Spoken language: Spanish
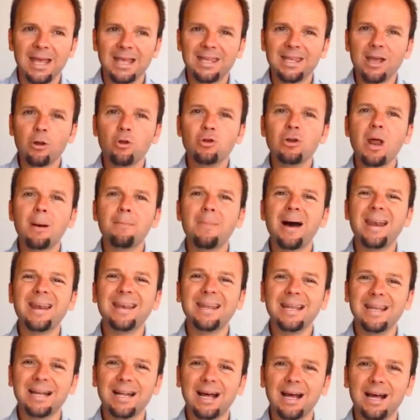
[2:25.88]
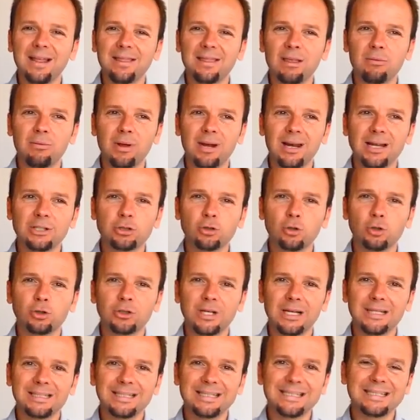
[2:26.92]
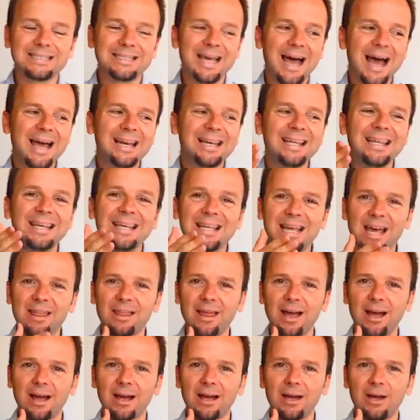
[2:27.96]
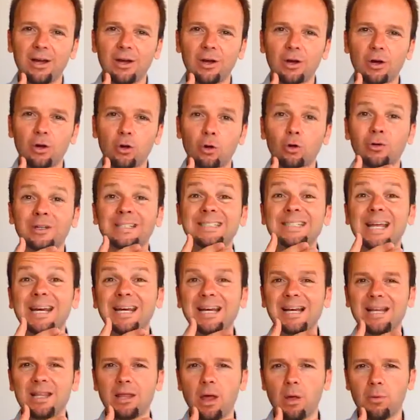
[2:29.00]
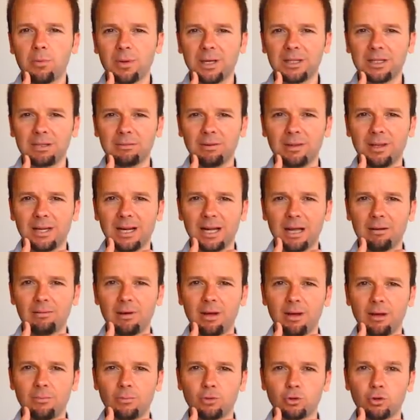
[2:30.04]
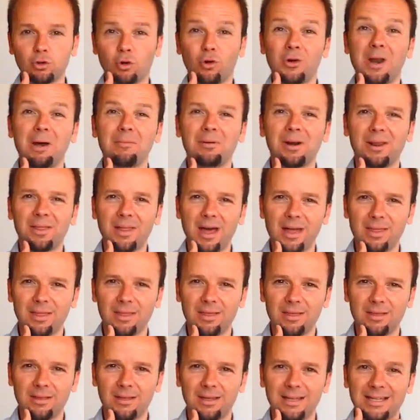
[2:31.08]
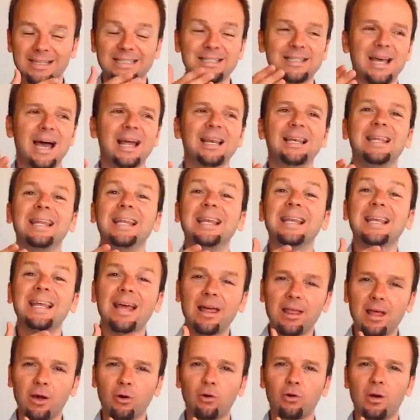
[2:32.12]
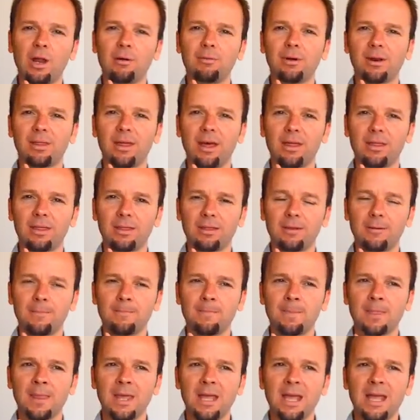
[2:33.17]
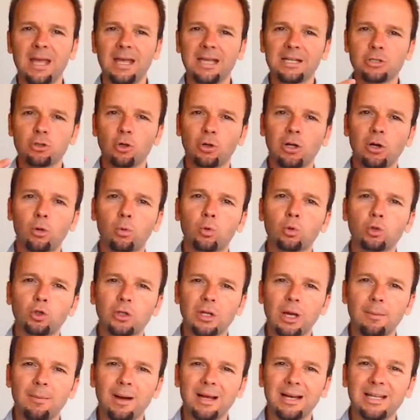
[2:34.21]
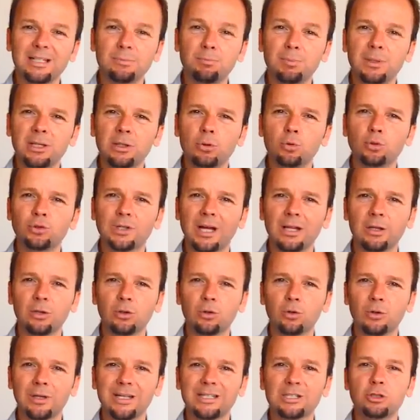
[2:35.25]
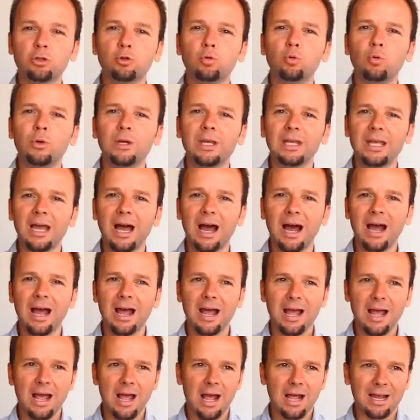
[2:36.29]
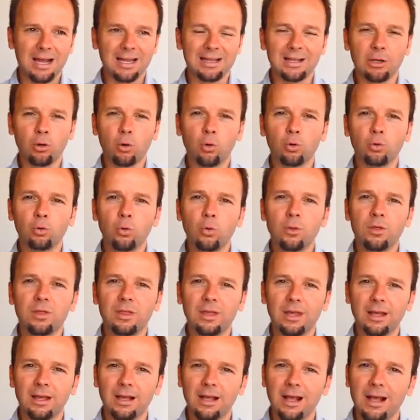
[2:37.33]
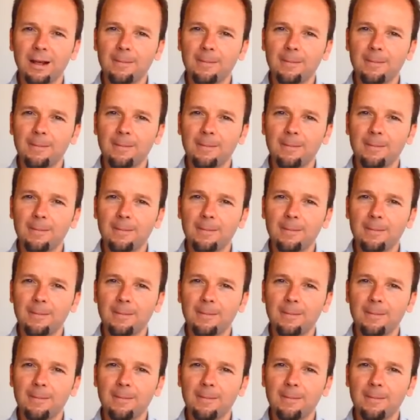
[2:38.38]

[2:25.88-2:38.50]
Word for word: Y hay una manera de ver las cosas que está alineada con esa realidad objetiva de la que hablábamos, con la verdad. Está alineada con la verdad. Es lo que el curso llama el Espíritu Santo, que es tu guía, que te conduce